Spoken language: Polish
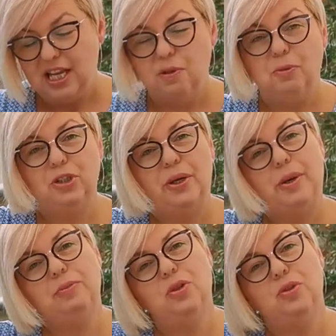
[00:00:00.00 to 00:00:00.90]

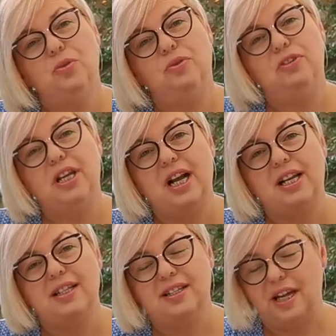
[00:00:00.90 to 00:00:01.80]
Spojrzałam do słownika
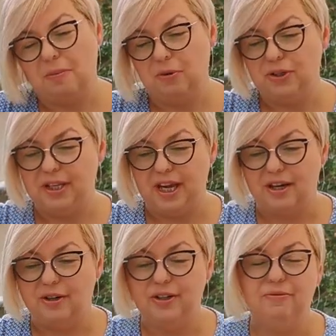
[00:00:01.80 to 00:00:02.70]
języka
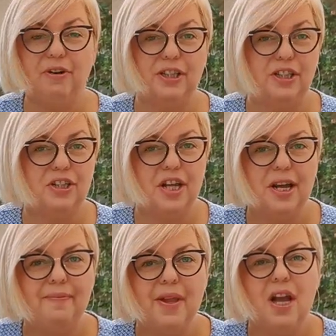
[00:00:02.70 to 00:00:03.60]
polskiego i
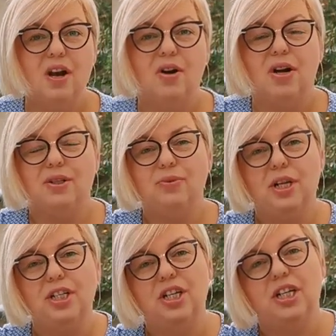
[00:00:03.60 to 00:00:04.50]
faktycznie
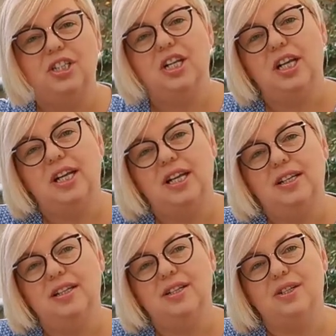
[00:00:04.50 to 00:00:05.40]
okazuje się, że
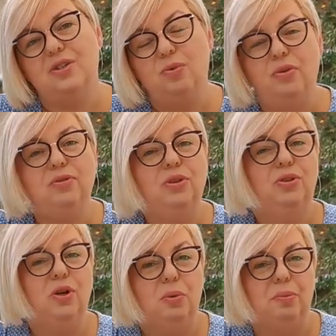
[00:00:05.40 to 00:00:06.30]
słowo
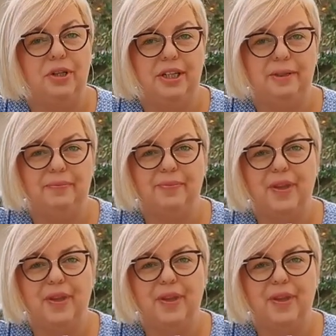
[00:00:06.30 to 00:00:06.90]
dobry